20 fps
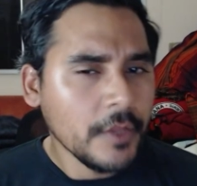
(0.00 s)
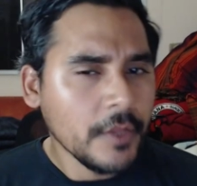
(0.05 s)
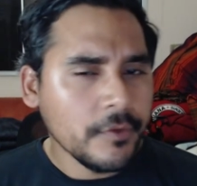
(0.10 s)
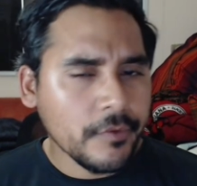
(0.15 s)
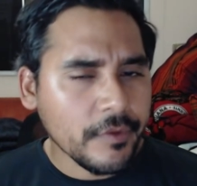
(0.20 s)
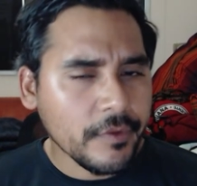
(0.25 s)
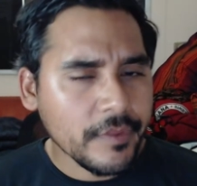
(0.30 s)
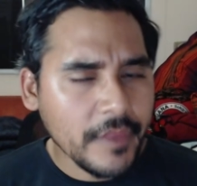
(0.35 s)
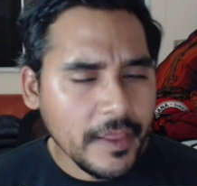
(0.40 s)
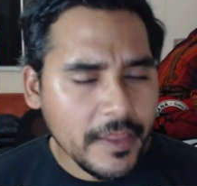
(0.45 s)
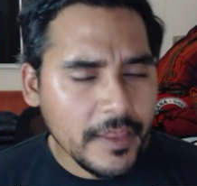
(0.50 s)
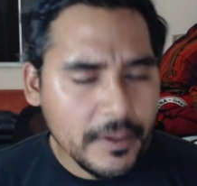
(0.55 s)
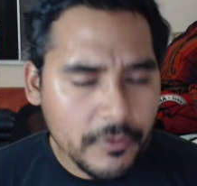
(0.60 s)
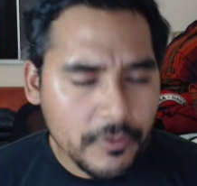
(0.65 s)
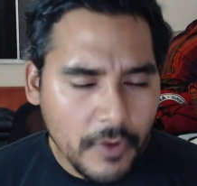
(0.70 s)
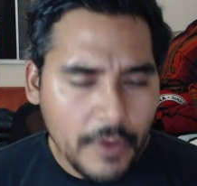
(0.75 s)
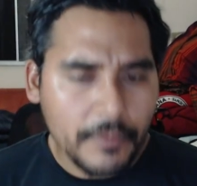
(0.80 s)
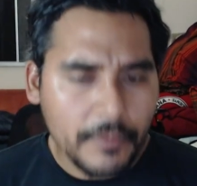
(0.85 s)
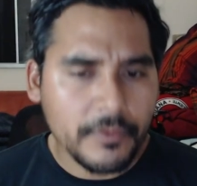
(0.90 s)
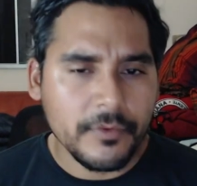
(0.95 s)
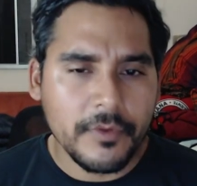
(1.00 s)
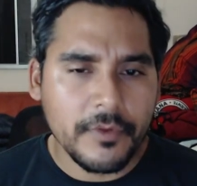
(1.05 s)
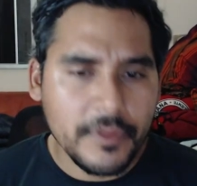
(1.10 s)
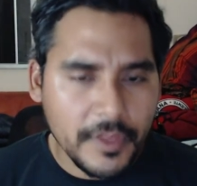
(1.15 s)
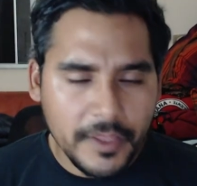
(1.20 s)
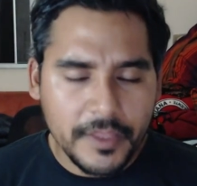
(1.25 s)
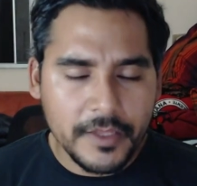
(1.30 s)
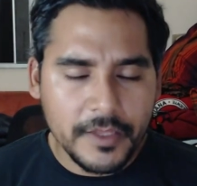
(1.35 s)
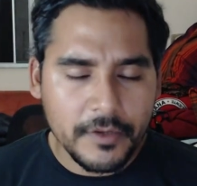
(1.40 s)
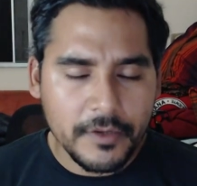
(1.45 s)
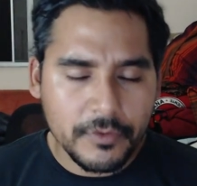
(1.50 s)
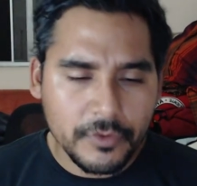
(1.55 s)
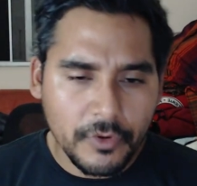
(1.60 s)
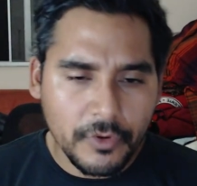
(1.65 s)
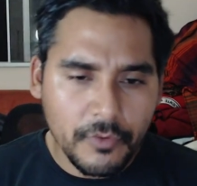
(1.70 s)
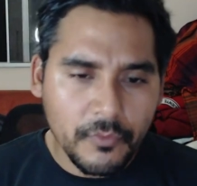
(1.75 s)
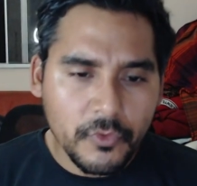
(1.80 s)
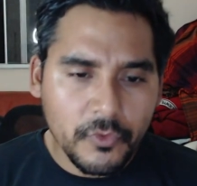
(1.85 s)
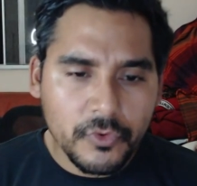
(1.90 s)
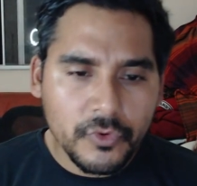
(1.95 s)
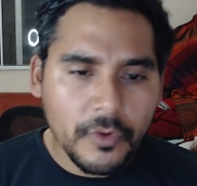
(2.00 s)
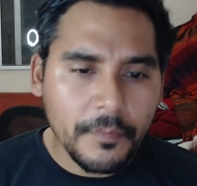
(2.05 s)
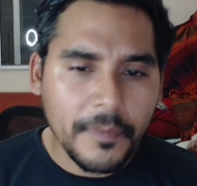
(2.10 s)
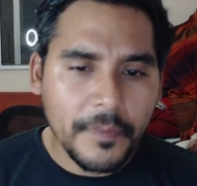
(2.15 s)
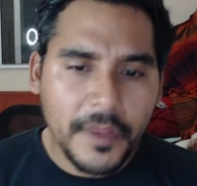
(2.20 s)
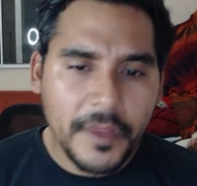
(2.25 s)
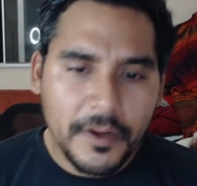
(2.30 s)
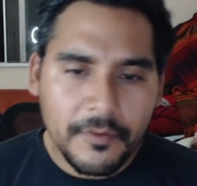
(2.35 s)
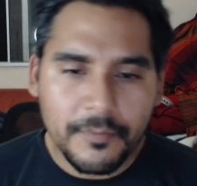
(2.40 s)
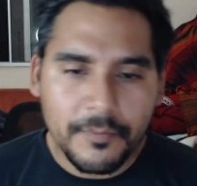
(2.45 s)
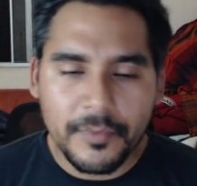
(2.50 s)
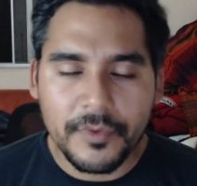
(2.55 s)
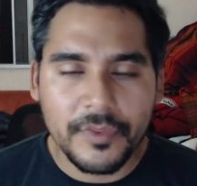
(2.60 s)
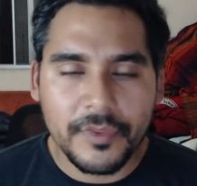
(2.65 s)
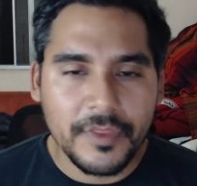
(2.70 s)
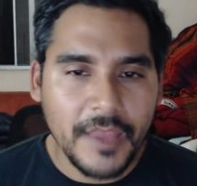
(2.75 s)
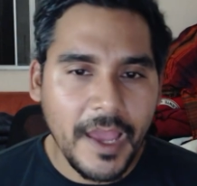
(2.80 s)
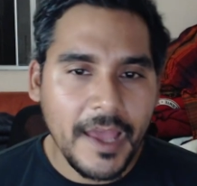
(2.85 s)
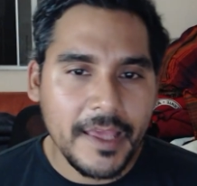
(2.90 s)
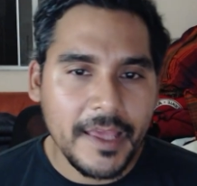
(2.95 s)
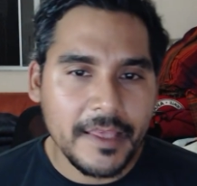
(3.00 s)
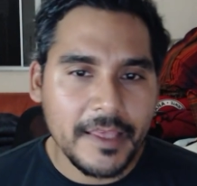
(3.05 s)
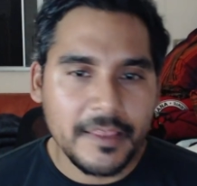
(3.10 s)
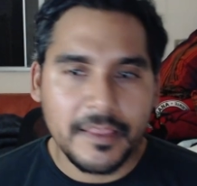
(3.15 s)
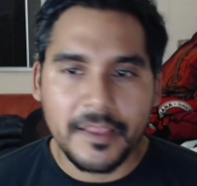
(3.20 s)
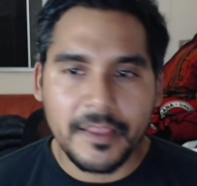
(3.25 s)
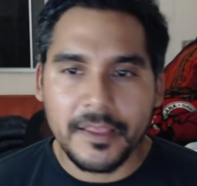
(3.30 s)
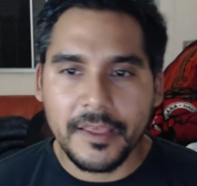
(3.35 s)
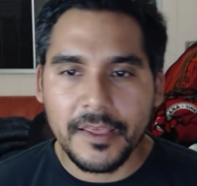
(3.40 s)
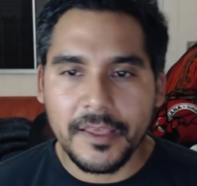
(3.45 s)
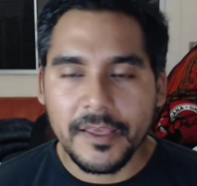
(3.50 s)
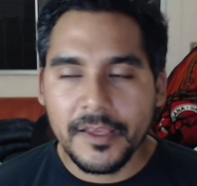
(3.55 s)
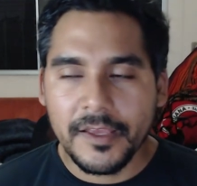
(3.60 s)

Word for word: no es nada nuevo, no es nada del otro mundo, pero pues ya este,